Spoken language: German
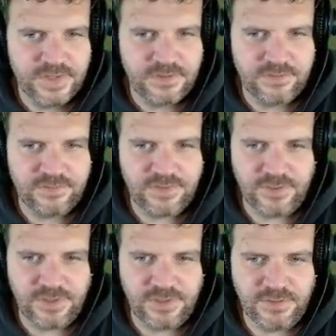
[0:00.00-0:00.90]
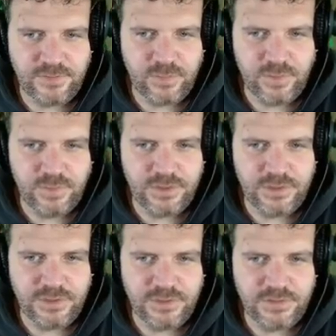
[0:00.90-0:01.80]
Und dann fahren wir hier
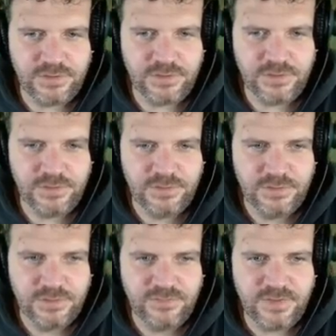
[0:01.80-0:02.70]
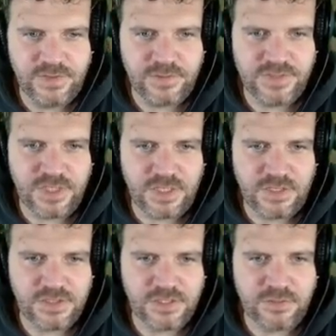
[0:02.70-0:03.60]
gemütlich wieder aus der Halle
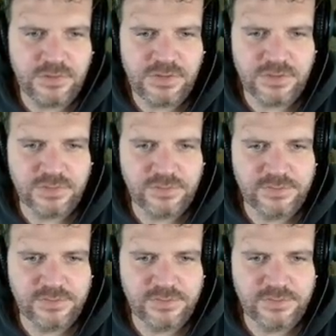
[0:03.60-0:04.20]
raus.